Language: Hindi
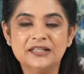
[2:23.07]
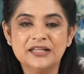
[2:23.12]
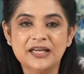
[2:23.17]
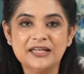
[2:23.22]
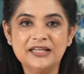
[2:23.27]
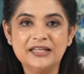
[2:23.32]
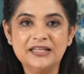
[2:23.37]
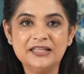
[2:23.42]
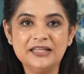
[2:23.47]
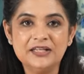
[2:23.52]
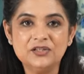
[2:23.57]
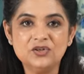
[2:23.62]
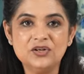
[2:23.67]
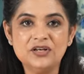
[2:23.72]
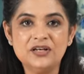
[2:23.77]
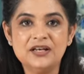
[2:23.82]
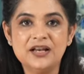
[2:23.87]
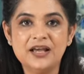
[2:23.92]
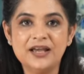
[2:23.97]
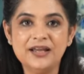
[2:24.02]
यानी कि ये जो
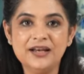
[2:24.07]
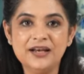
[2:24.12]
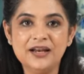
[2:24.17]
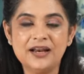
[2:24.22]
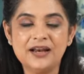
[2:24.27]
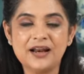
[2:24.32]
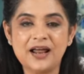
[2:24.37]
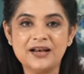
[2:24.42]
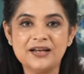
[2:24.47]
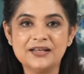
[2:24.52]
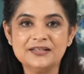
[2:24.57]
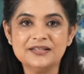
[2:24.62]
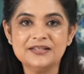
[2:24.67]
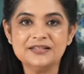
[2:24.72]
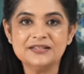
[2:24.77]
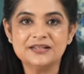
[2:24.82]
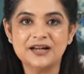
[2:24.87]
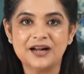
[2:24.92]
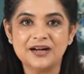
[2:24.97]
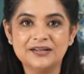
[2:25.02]
नए नराले
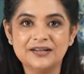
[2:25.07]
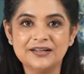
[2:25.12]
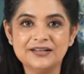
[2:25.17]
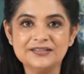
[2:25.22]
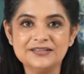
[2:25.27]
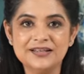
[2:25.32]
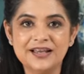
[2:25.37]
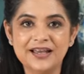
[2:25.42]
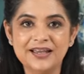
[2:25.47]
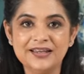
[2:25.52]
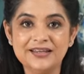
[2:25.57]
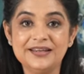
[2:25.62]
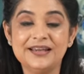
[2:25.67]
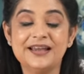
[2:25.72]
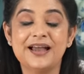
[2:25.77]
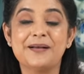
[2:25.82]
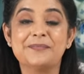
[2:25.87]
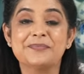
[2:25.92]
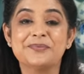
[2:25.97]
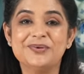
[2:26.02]
से स्टार्टर्स हैं ये
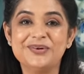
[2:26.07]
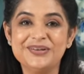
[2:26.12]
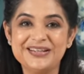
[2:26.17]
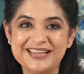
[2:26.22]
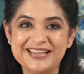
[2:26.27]
आपको